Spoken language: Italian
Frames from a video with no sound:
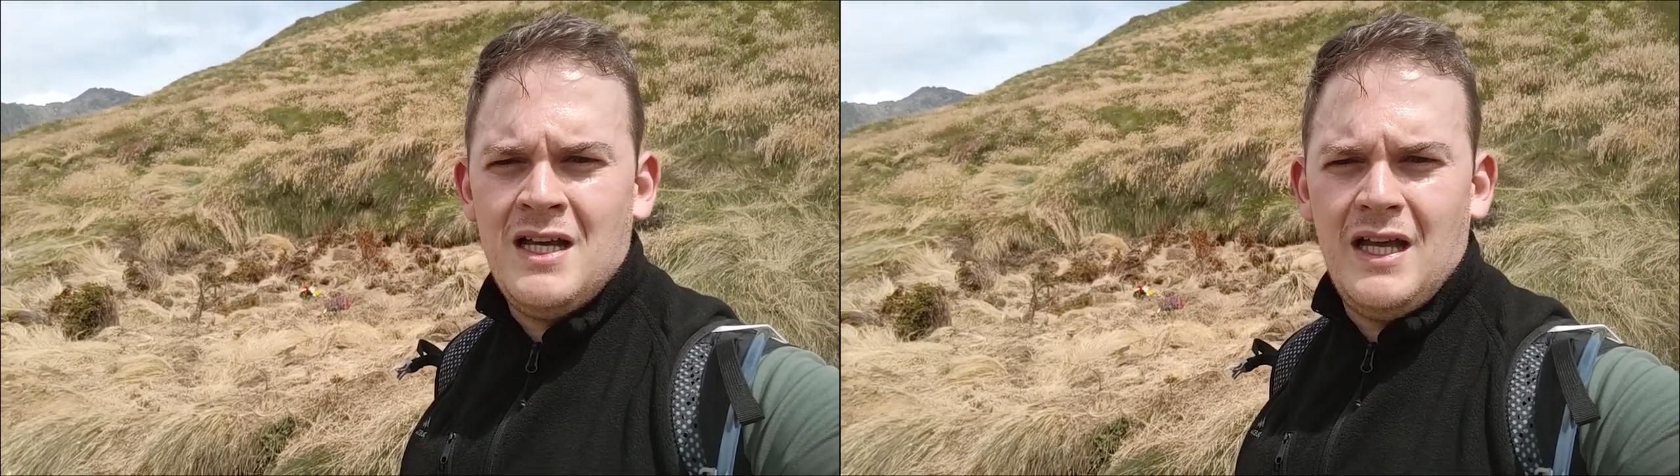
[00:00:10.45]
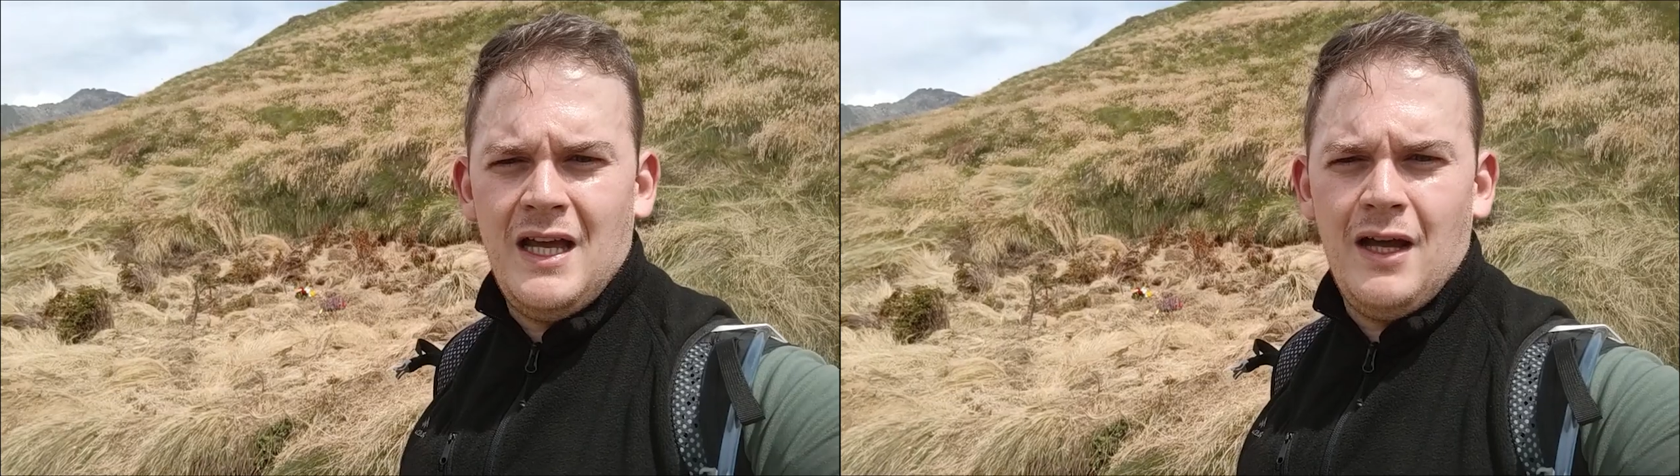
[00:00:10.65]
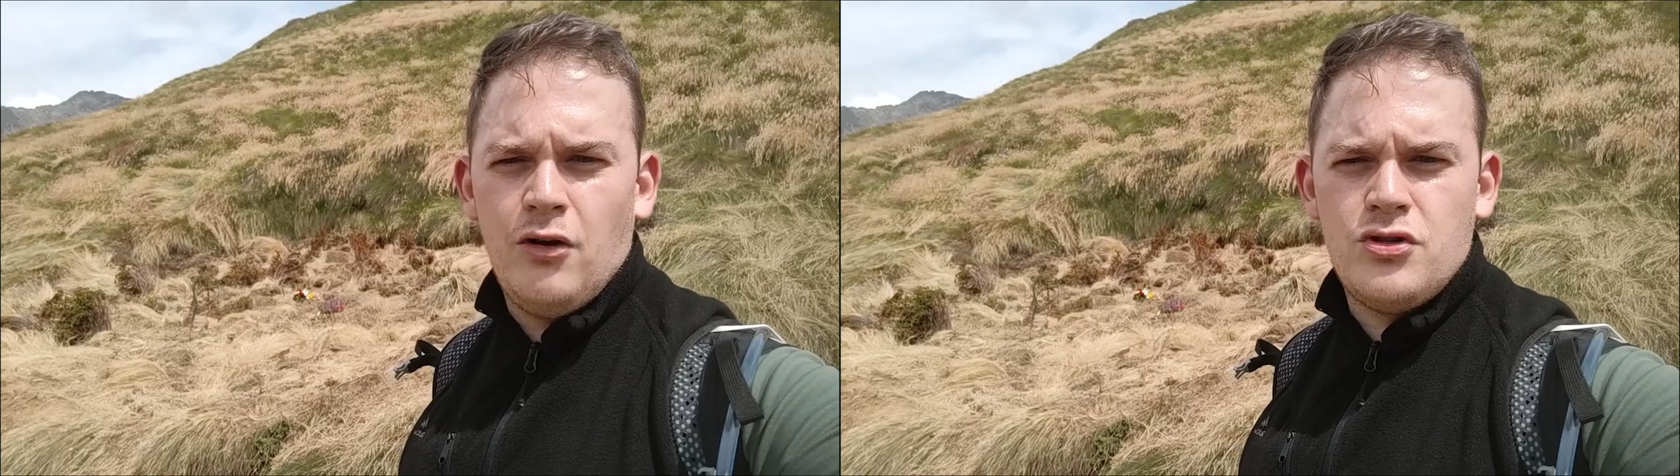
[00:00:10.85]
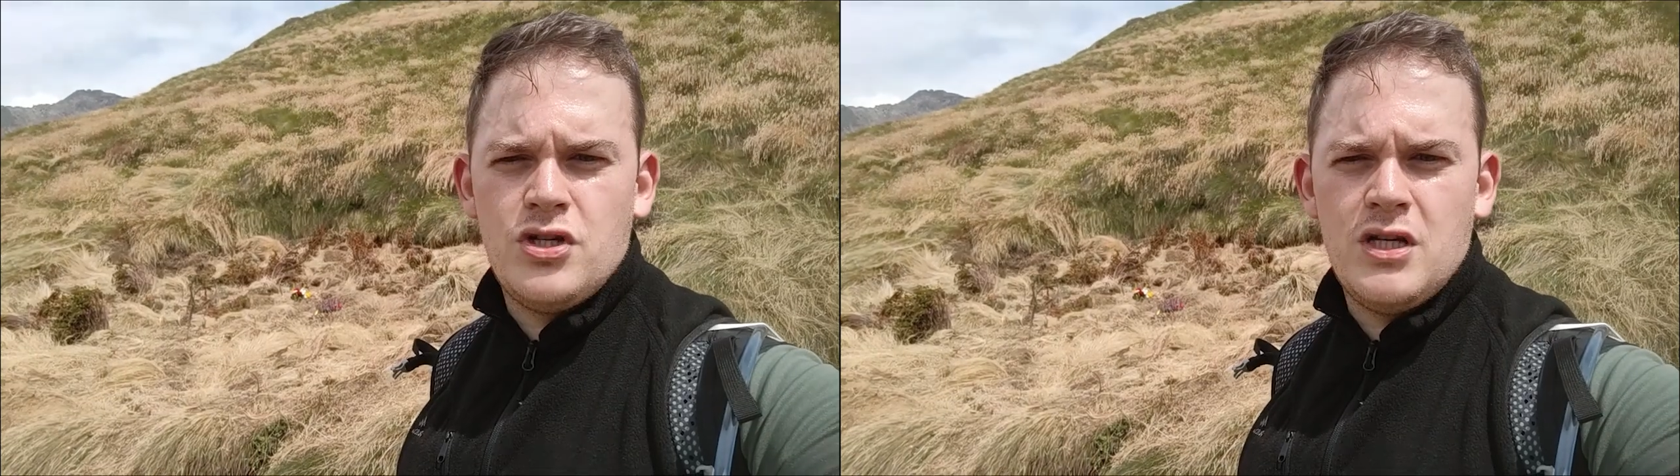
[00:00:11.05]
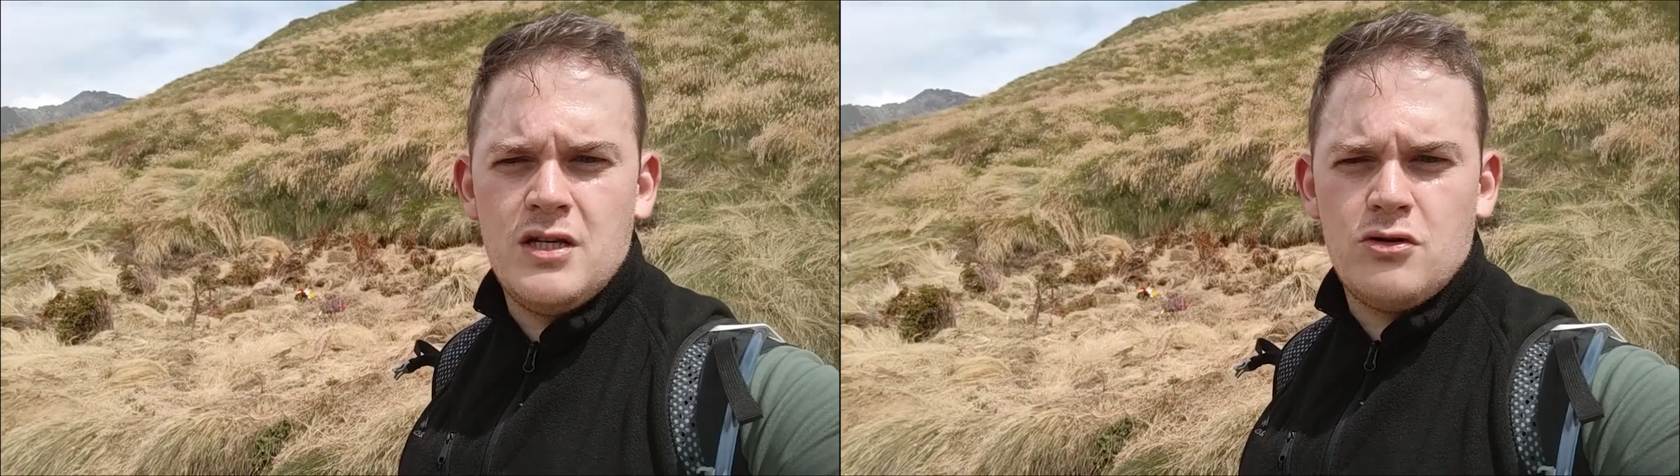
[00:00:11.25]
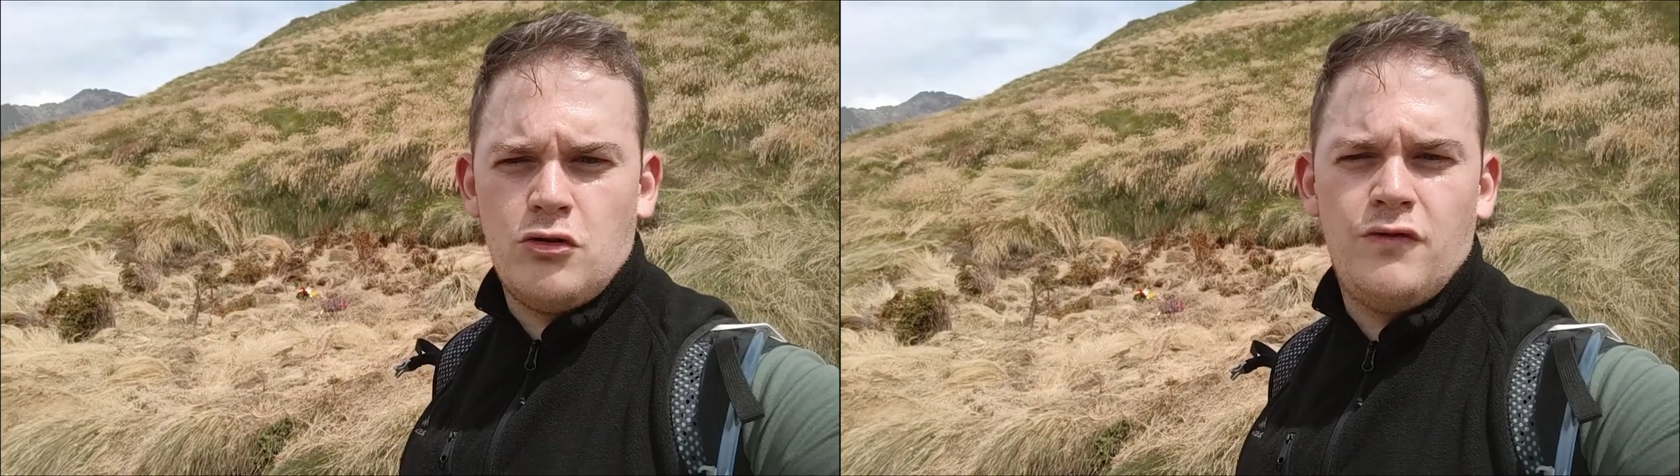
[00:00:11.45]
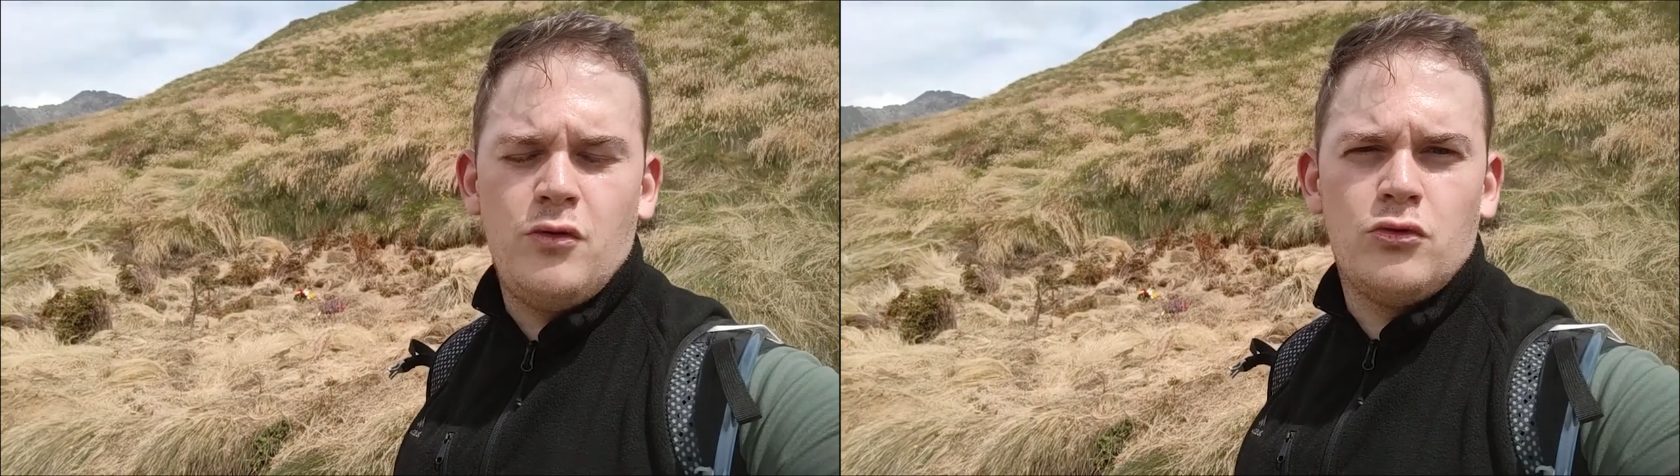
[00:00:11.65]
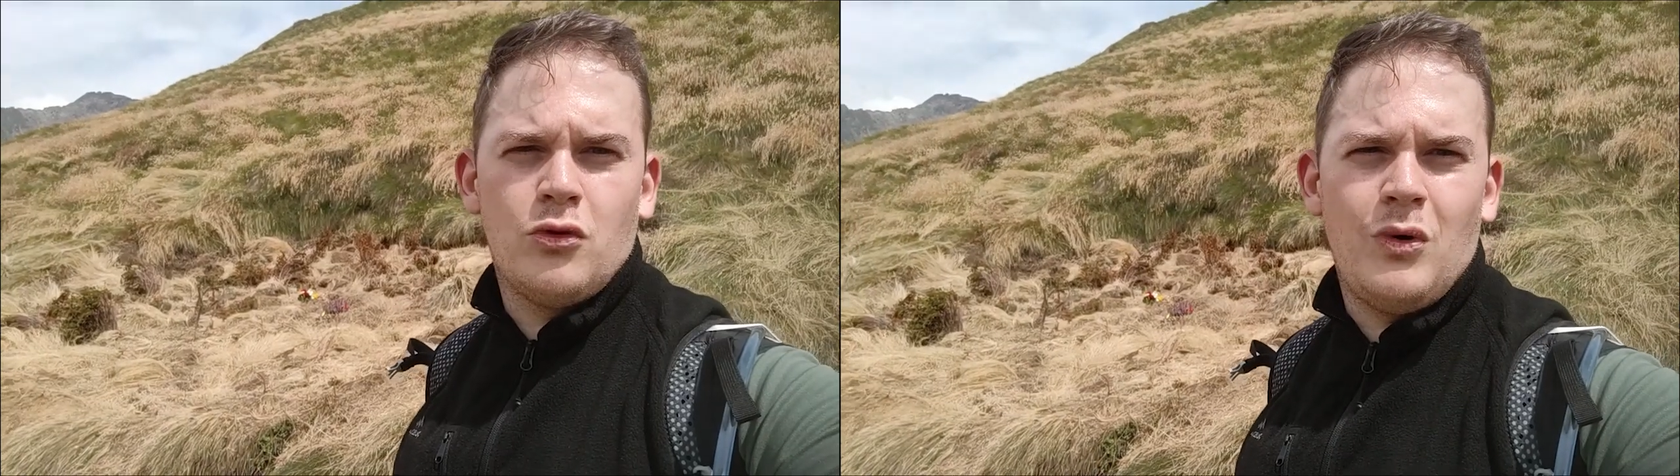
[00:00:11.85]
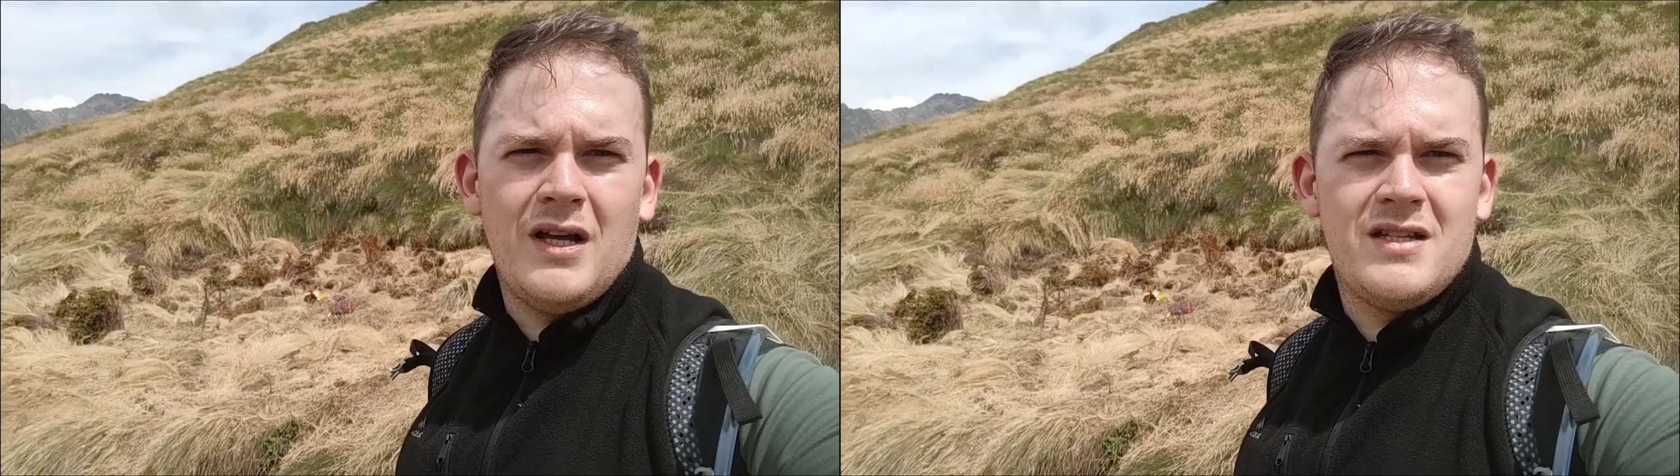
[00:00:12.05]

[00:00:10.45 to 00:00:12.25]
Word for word: e oggi sono venuto qua